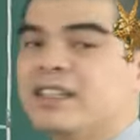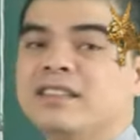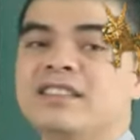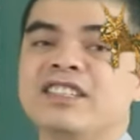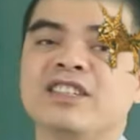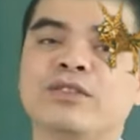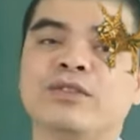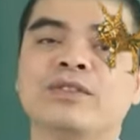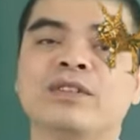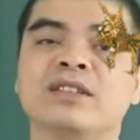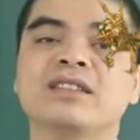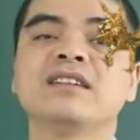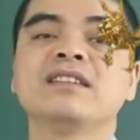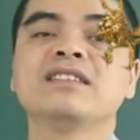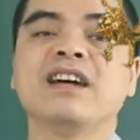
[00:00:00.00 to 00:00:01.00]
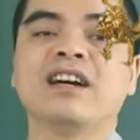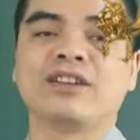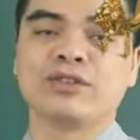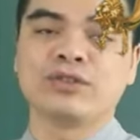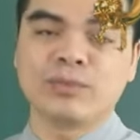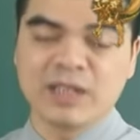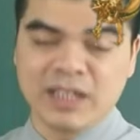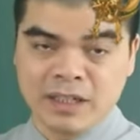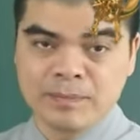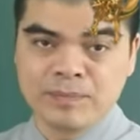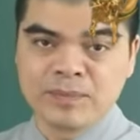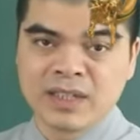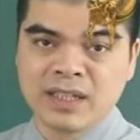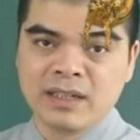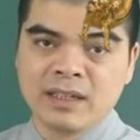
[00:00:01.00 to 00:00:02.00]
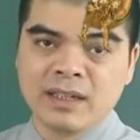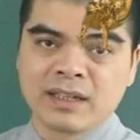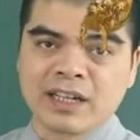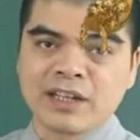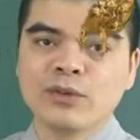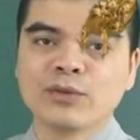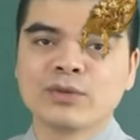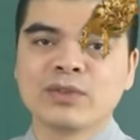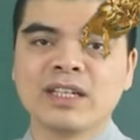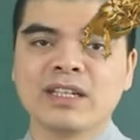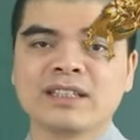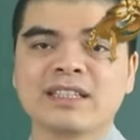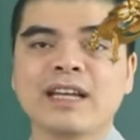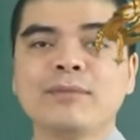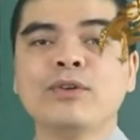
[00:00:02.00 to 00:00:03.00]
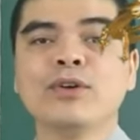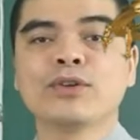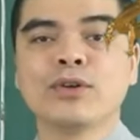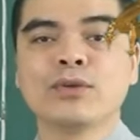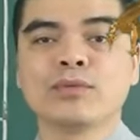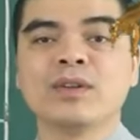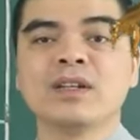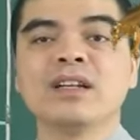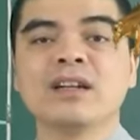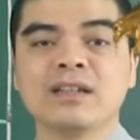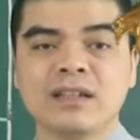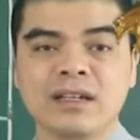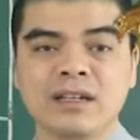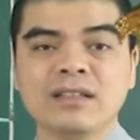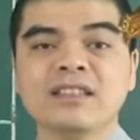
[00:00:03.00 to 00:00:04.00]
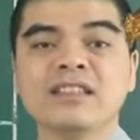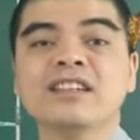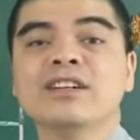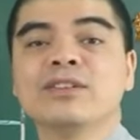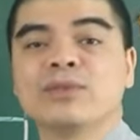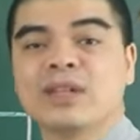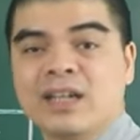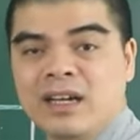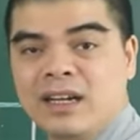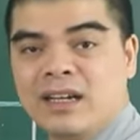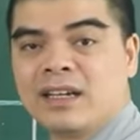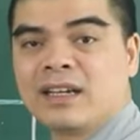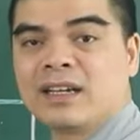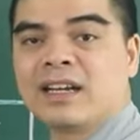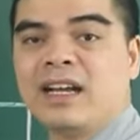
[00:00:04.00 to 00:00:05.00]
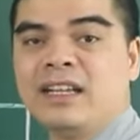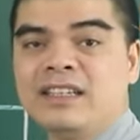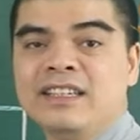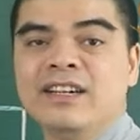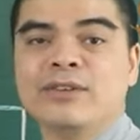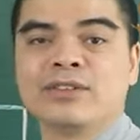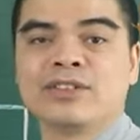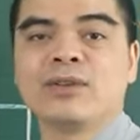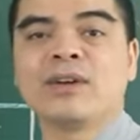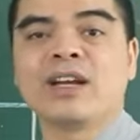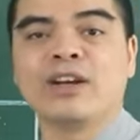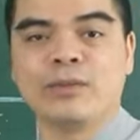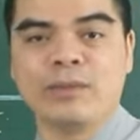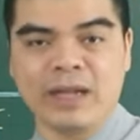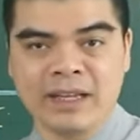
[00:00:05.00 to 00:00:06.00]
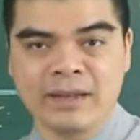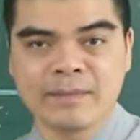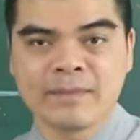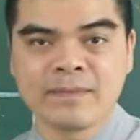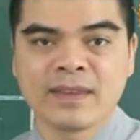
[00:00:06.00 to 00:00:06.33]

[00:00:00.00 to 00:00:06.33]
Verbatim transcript: tí xỉu nó tương trợ nó giúp đỡ. Cái cục diện tam hội cục nó nâng đỡ những người tuổi hợi khá nhiều trong ngày hôm nay.